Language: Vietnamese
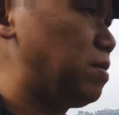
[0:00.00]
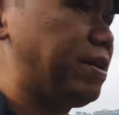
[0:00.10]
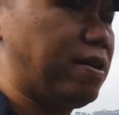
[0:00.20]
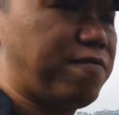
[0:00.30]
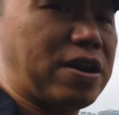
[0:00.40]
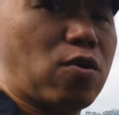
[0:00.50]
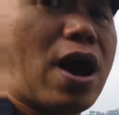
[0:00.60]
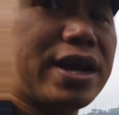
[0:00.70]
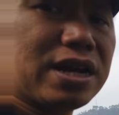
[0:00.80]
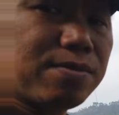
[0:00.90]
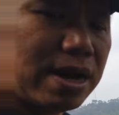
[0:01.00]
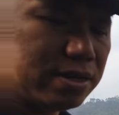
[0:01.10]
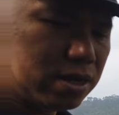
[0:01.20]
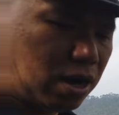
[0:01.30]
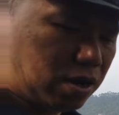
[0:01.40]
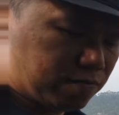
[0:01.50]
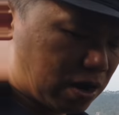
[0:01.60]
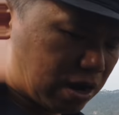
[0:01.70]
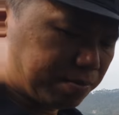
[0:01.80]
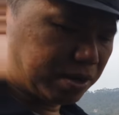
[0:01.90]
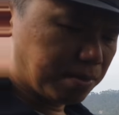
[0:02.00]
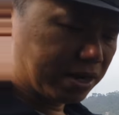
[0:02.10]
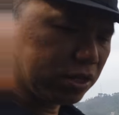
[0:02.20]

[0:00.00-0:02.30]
bị phạt oan đấy các bạn đó và bị